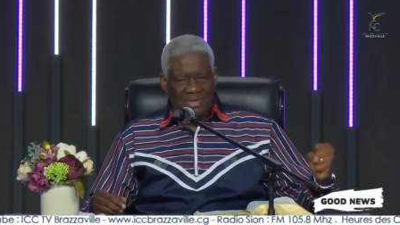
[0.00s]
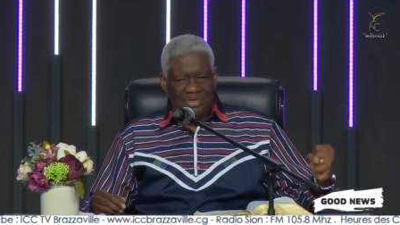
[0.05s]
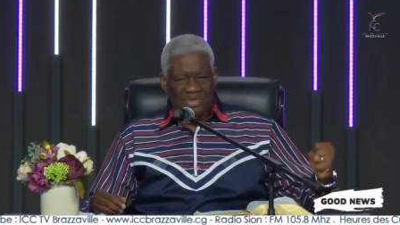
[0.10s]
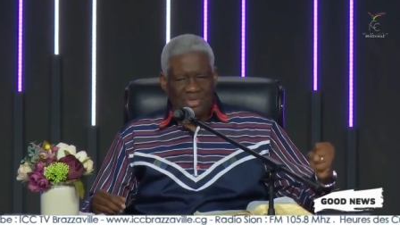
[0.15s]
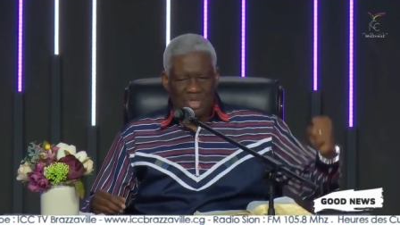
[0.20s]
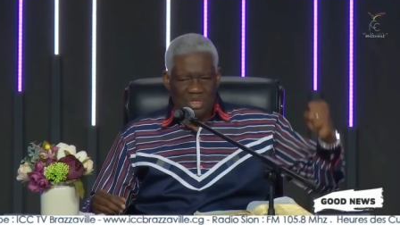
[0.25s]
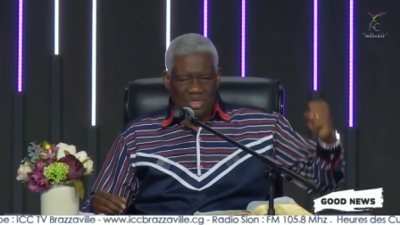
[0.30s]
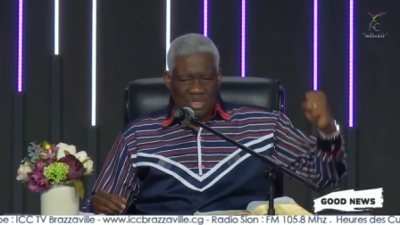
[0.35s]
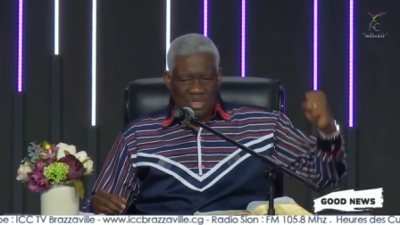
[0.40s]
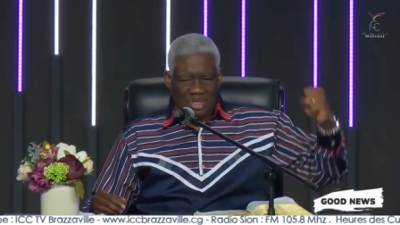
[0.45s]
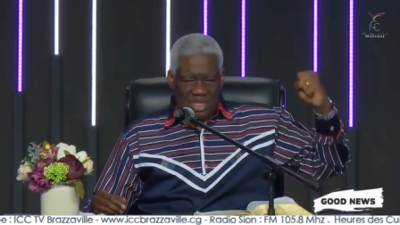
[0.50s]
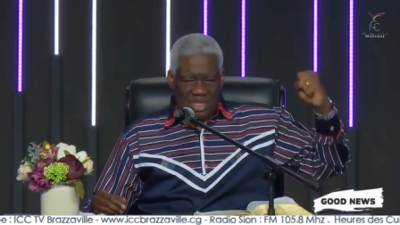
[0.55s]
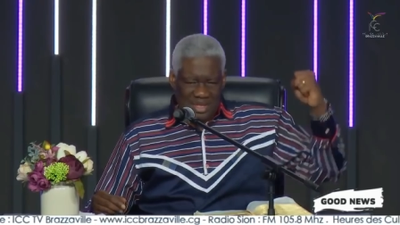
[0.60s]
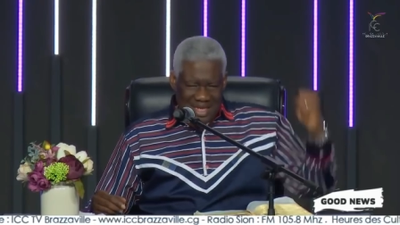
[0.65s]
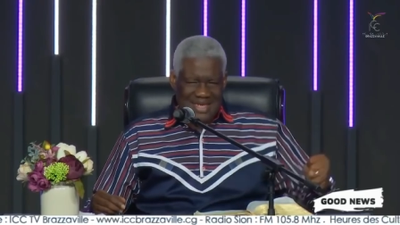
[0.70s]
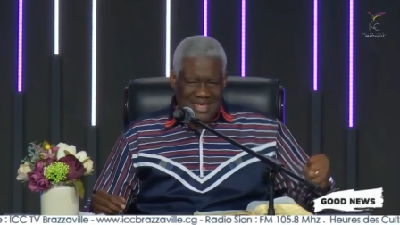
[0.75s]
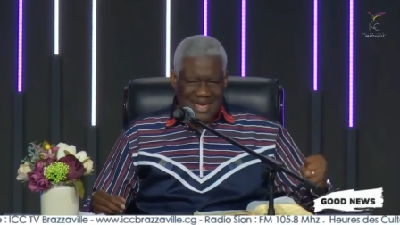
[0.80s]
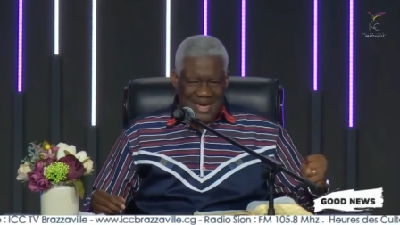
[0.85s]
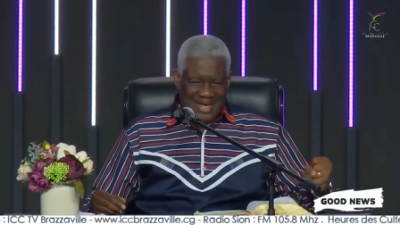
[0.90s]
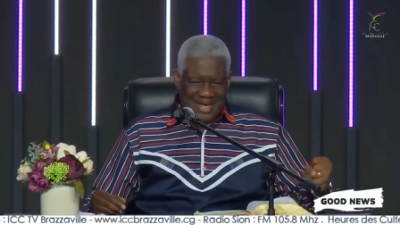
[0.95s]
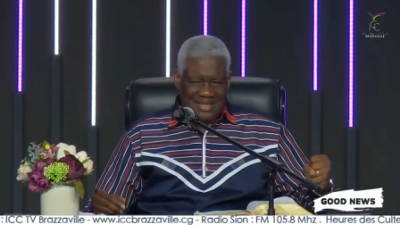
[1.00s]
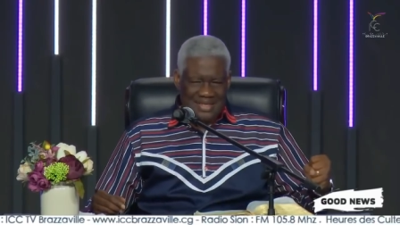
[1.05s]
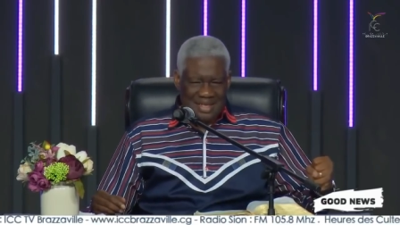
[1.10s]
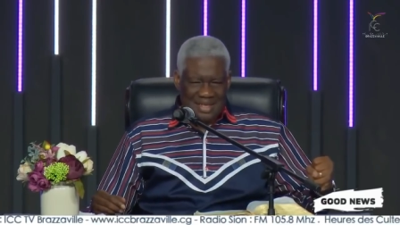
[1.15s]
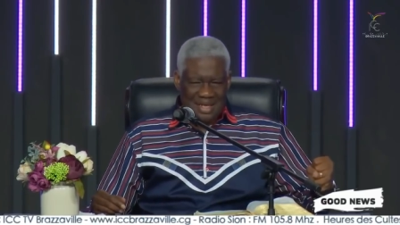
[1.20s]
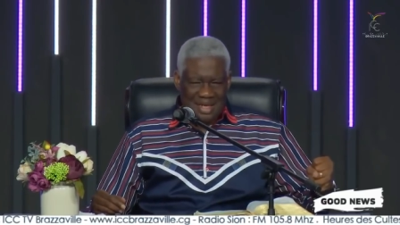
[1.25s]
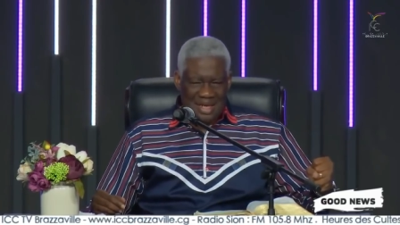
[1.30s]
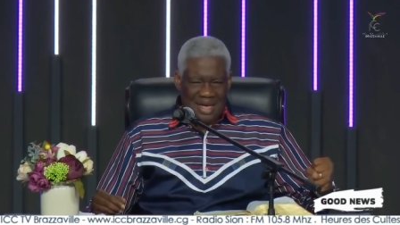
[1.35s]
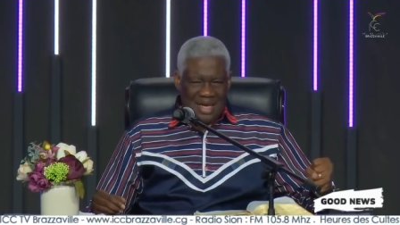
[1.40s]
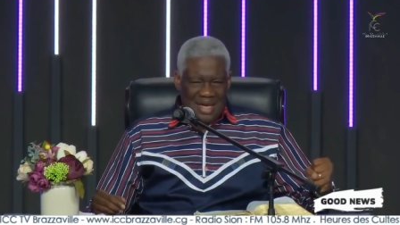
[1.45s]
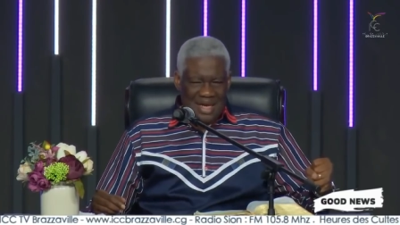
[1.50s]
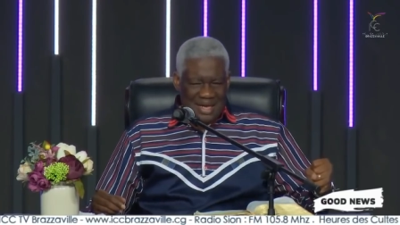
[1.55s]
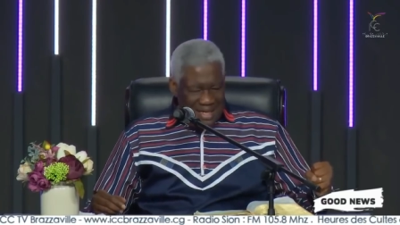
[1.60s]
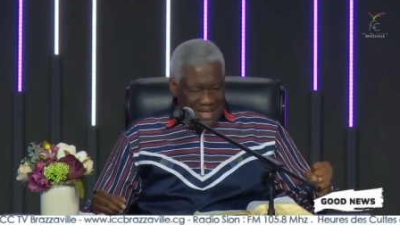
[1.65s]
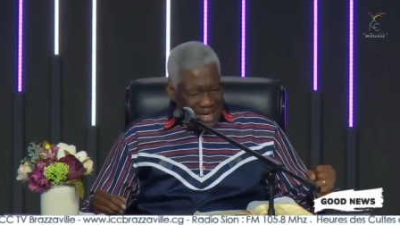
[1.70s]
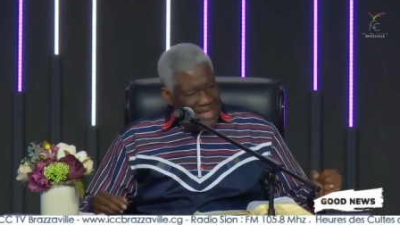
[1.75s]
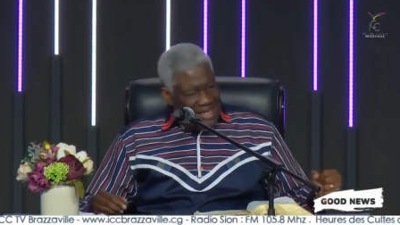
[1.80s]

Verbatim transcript: de Nazareth. Quand